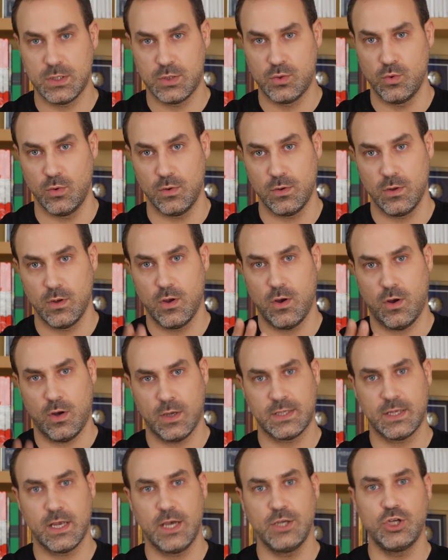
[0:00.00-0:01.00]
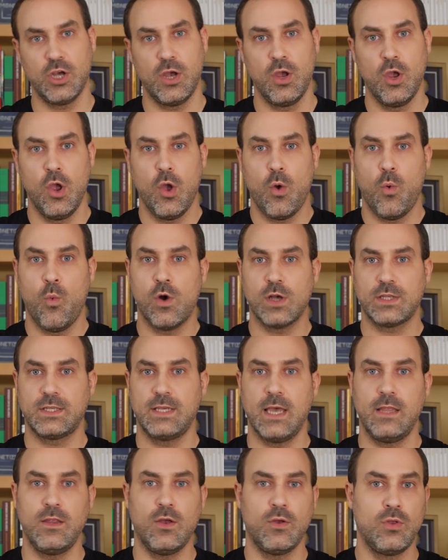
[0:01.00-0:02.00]
azul, ou seja, um
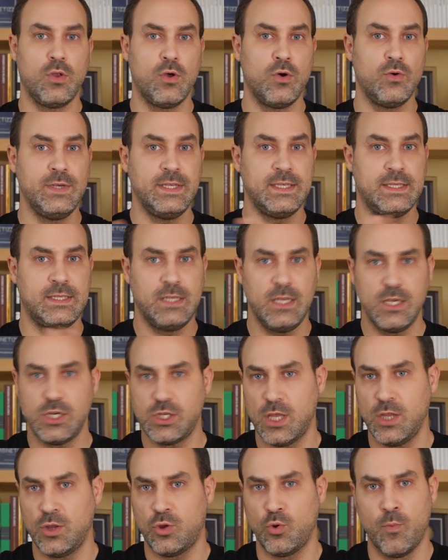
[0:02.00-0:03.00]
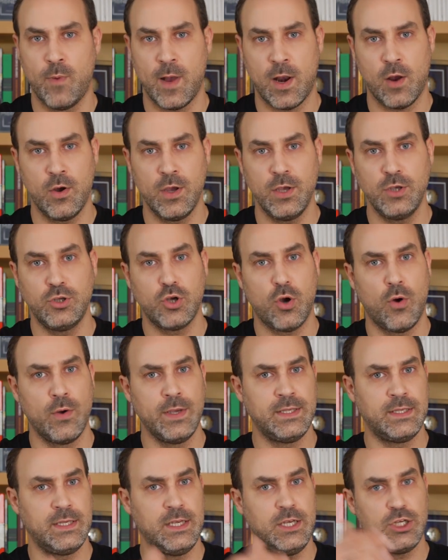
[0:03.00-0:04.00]
oceano onde não existem tubarões ou
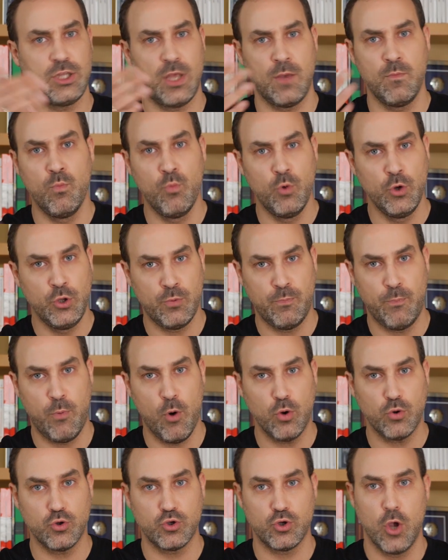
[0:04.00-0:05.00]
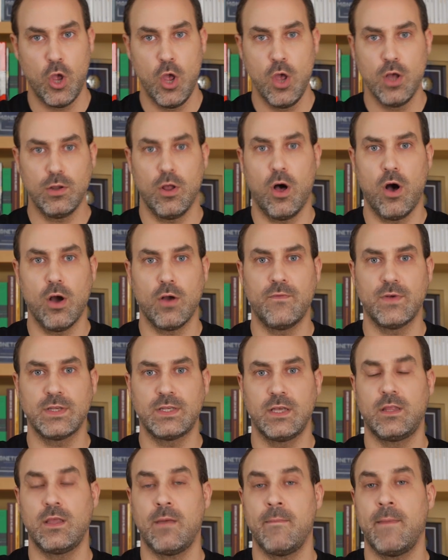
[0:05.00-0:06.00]
existem muito poucos, logo
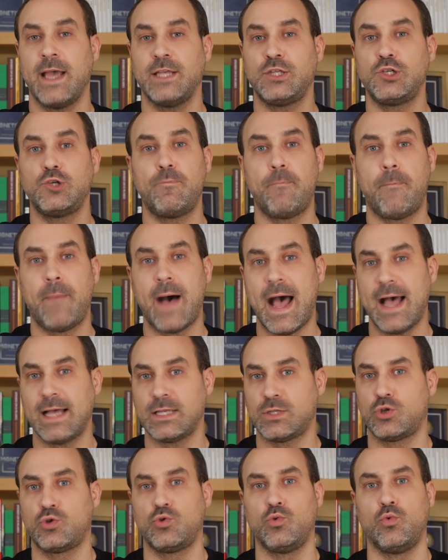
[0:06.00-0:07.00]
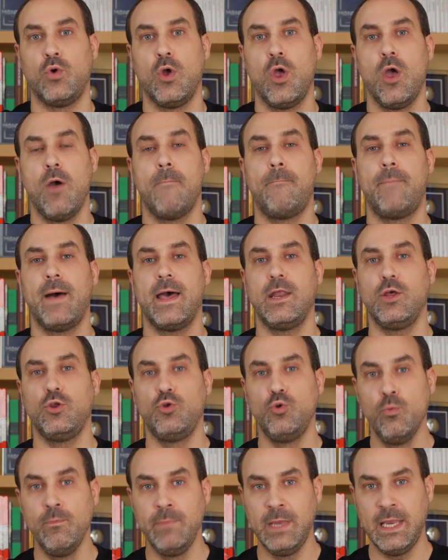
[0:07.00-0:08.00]
você tem mais espaço para
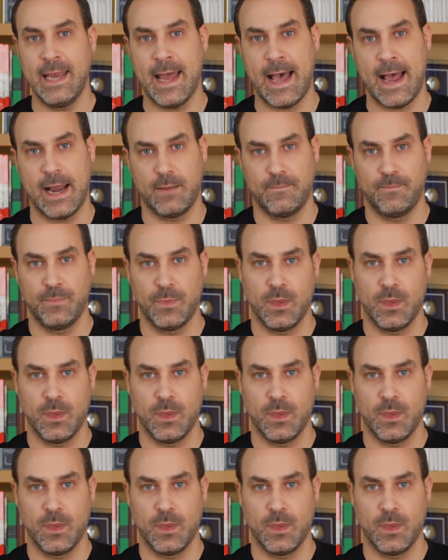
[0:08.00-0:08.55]
dominar.